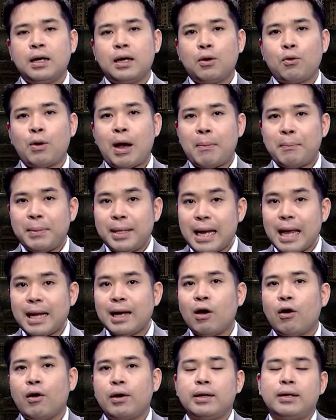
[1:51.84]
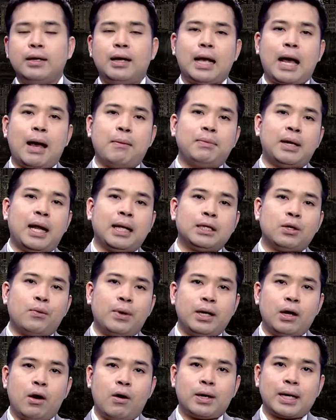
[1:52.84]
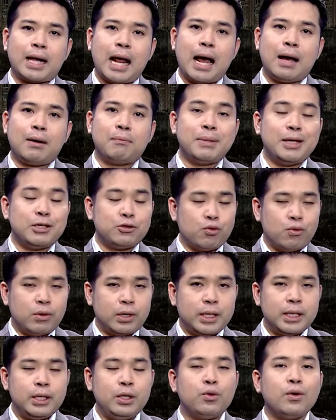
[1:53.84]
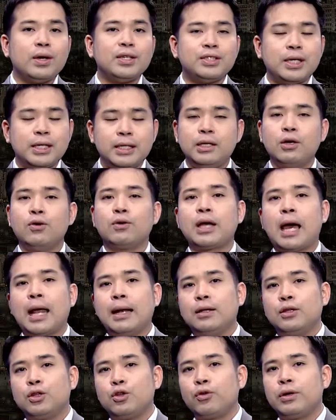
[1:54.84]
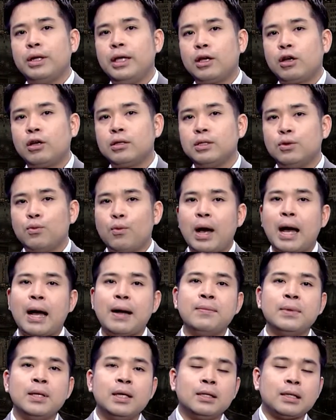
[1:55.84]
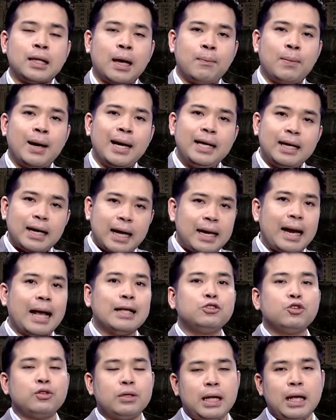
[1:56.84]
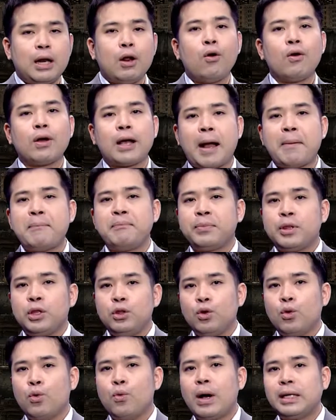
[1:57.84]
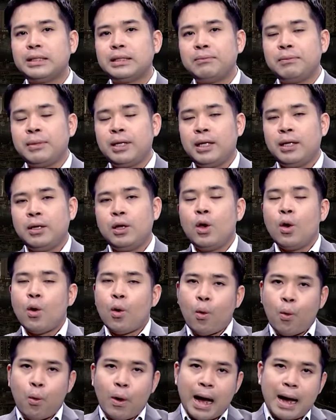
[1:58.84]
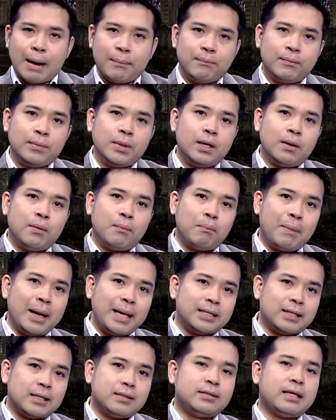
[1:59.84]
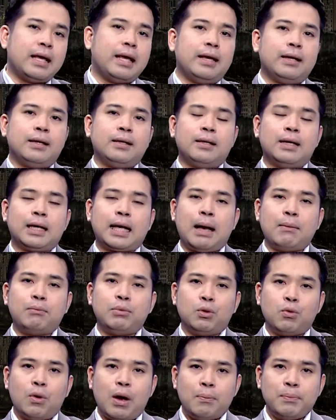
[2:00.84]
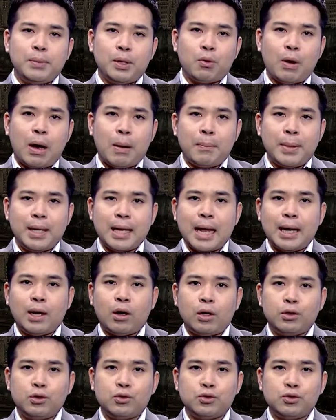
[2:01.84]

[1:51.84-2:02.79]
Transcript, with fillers: ความไม่แน่นอนนะครับในตะวันออกกลางมีสูงขึ้นด้วยเช่นเดียวกัน ตรงนี้ก็ถือว่าทำให้หลาย ๆ จุดในโลกครับดูว่าจะมีความไม่ชัดเจนนะครับหรือว่ามีความไม่แน่นอนอยู่